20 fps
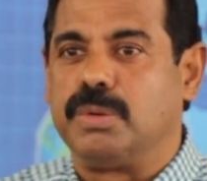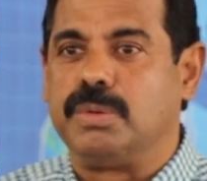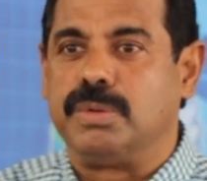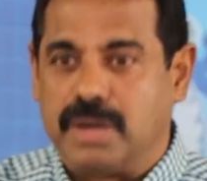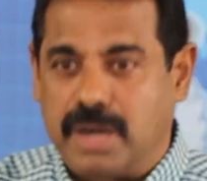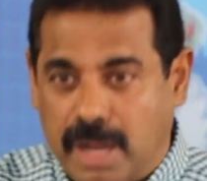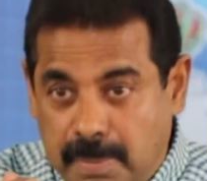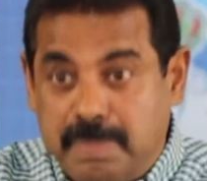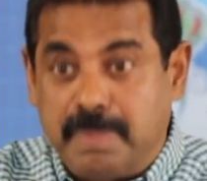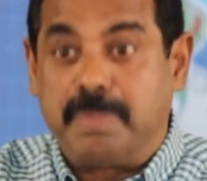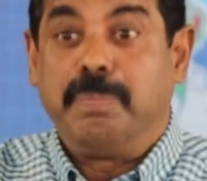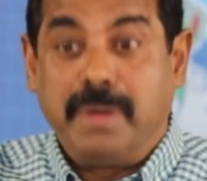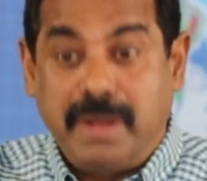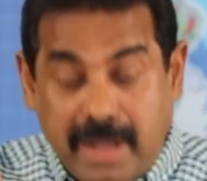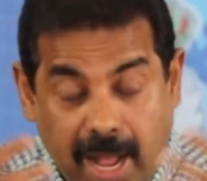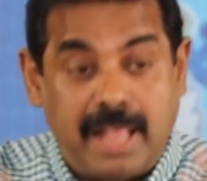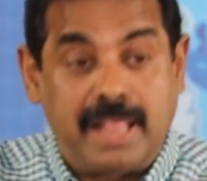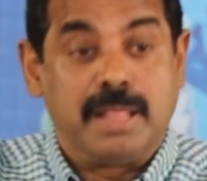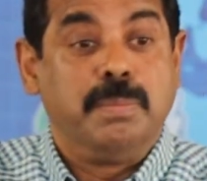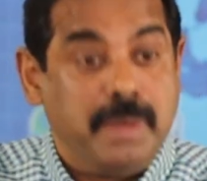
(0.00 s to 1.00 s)
போடவும் நான்
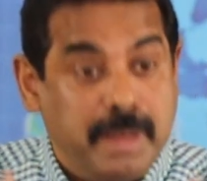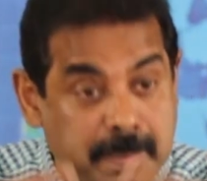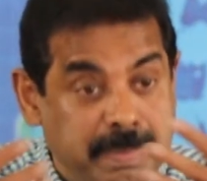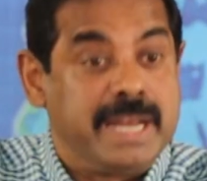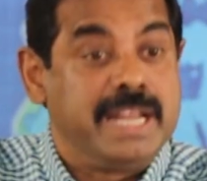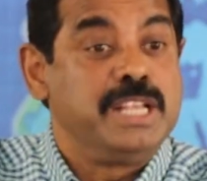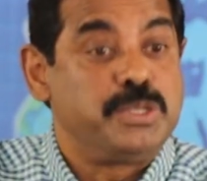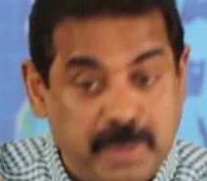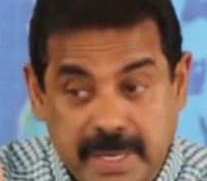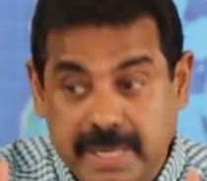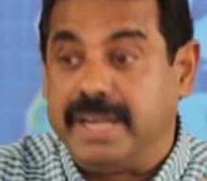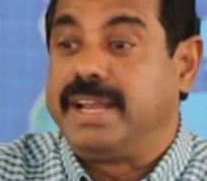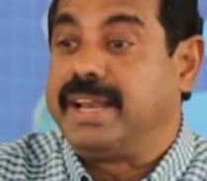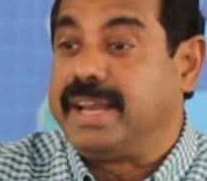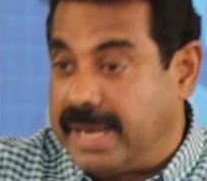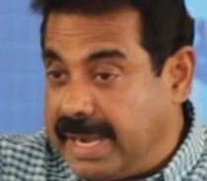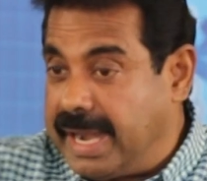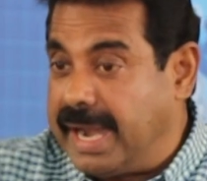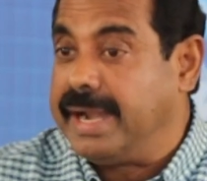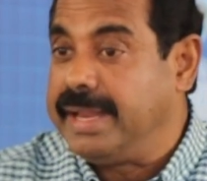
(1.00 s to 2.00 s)
அதை மெமரைஸ் பண்ணிட்டு
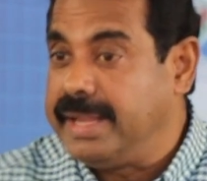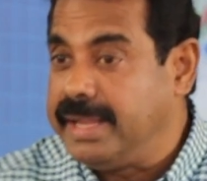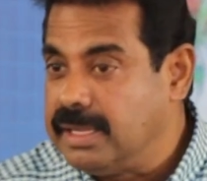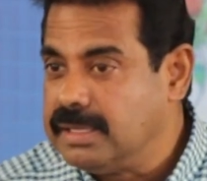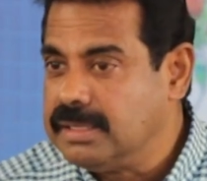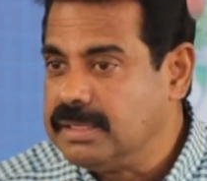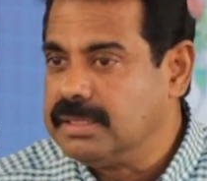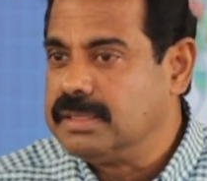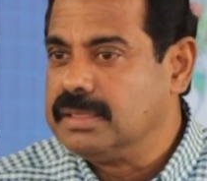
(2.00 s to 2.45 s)
இருக்கேன் டேடி